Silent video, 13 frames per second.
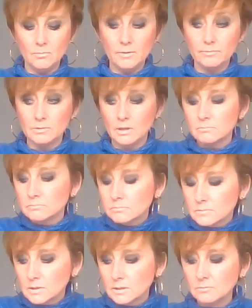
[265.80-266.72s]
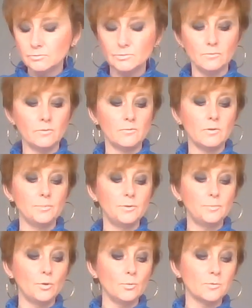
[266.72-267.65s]
Ben voilà. Écoutez, on va voir un
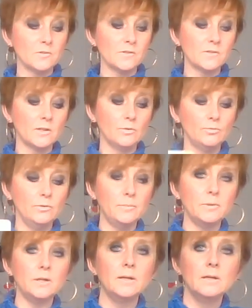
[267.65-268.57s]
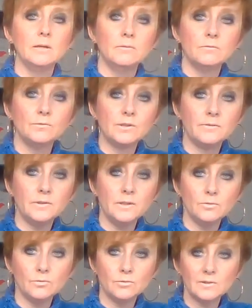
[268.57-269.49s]
petit peu comment ça se traduit, mais vous
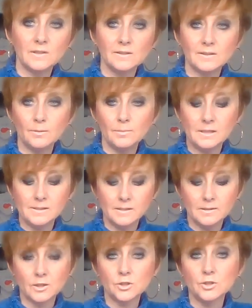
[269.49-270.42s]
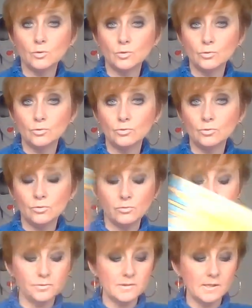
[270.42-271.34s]
avez de très très belles énergies au-dessus
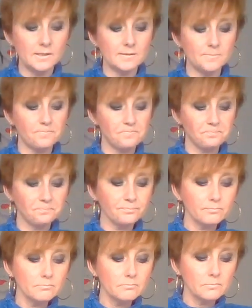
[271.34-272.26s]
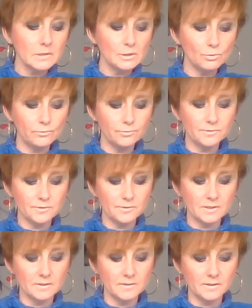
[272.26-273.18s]
de vos têtes. Donc,
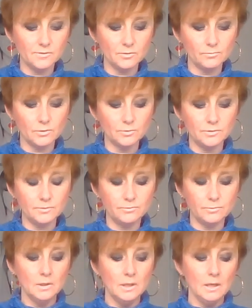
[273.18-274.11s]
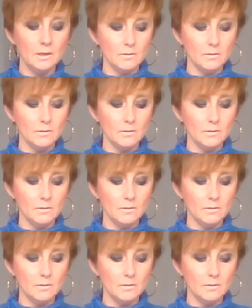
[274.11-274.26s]
ce sera intéressant de voir au niveau